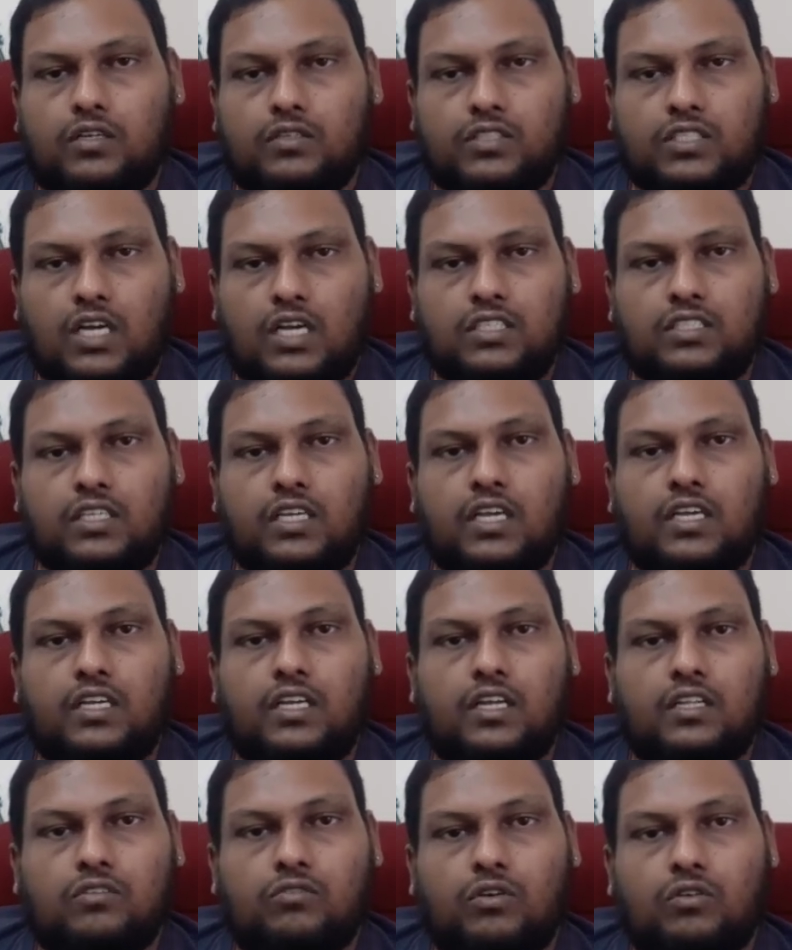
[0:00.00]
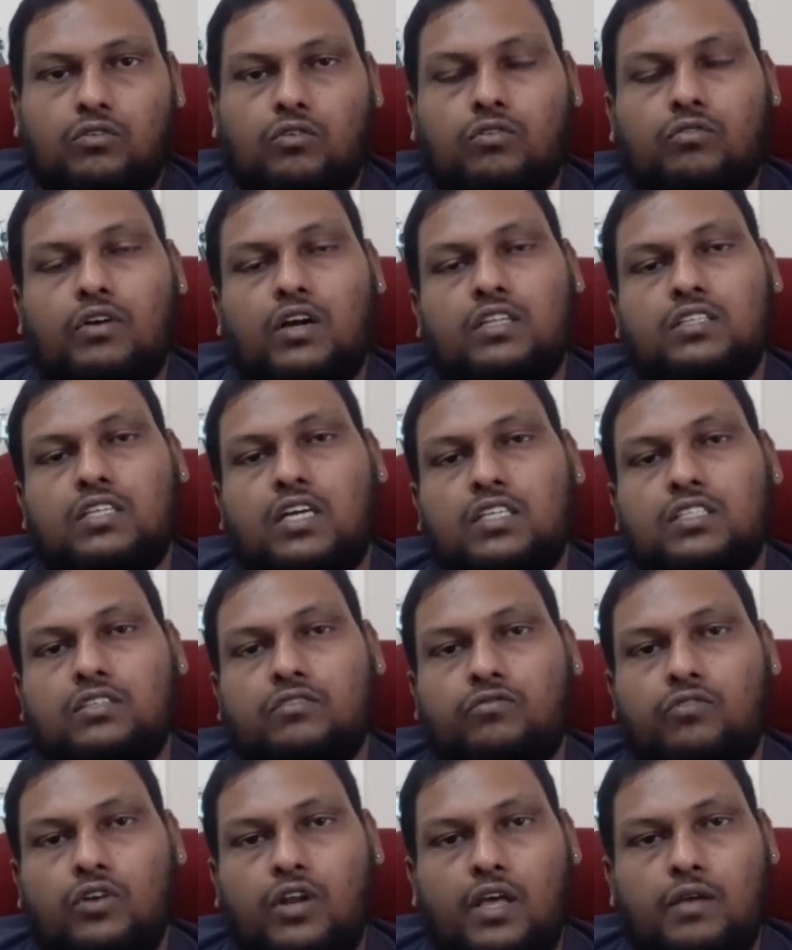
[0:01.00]
ఇంకా ఛార్జింగ్ ఎక్కేంత వరకు ఒకవేళ
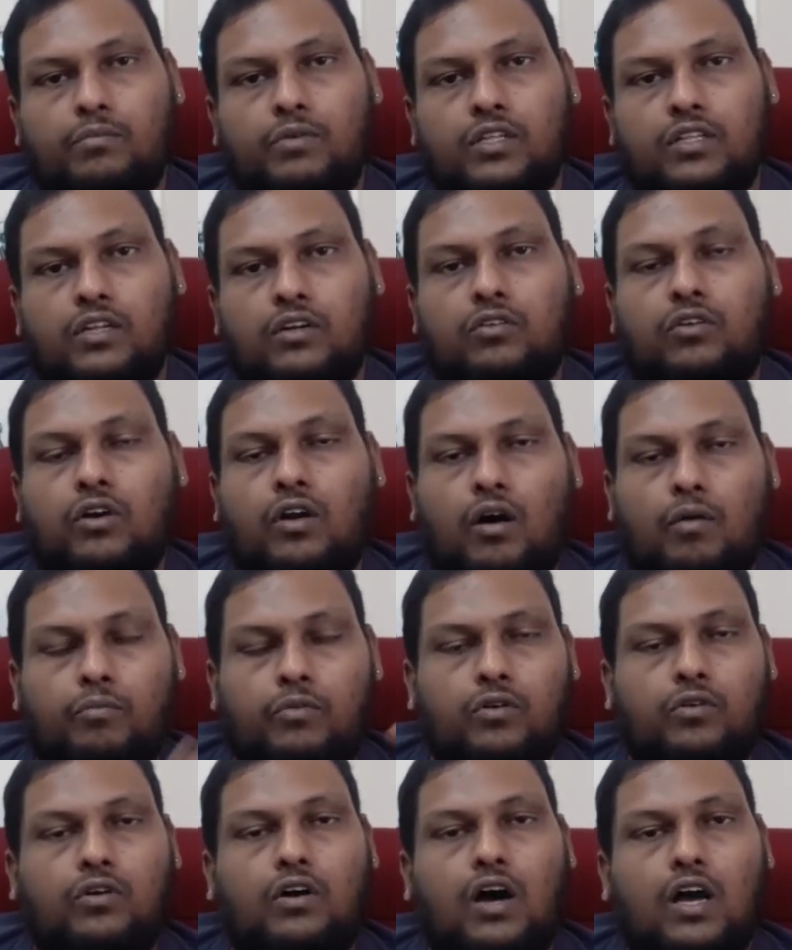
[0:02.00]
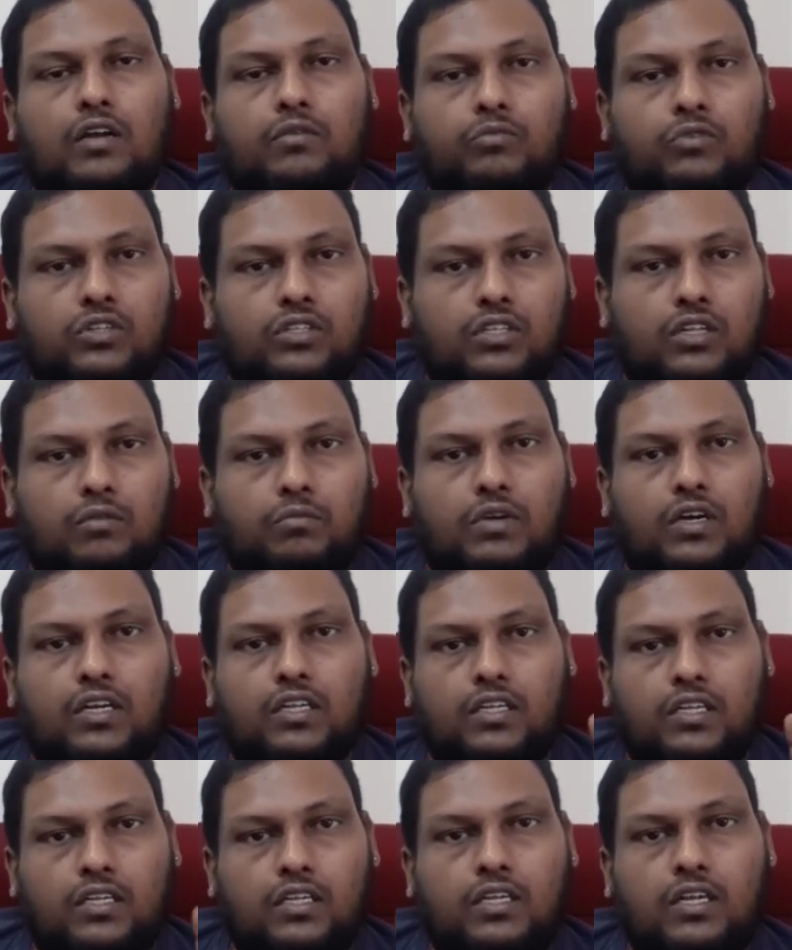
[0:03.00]
ఛార్జింగ్ ఫుల్ అయిపోయింది అనుకోండి అప్పుడు ఆగిపోతుంది
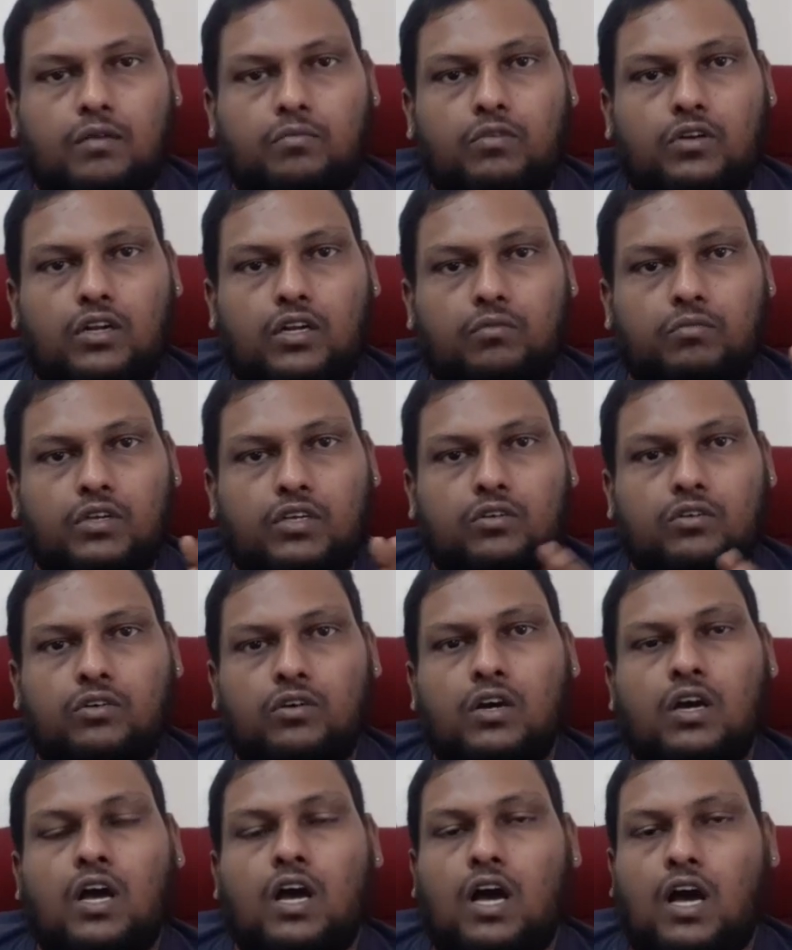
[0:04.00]
అనమాట ఈ టైప్లోనే మీకు